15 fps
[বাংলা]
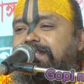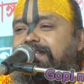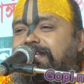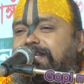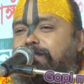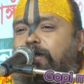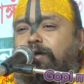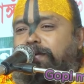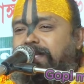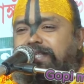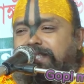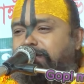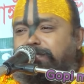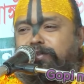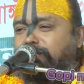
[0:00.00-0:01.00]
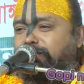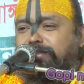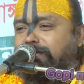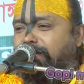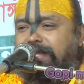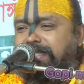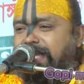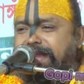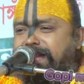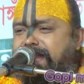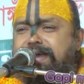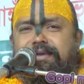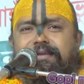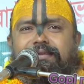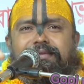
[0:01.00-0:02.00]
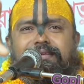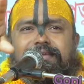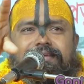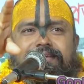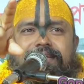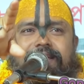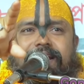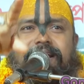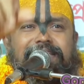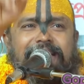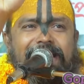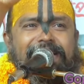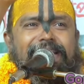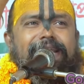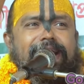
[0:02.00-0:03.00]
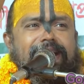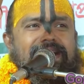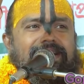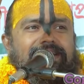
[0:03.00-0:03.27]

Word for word: কি ভগবানের সাথে বন্ধুত্ব করা যায় না যায় কি না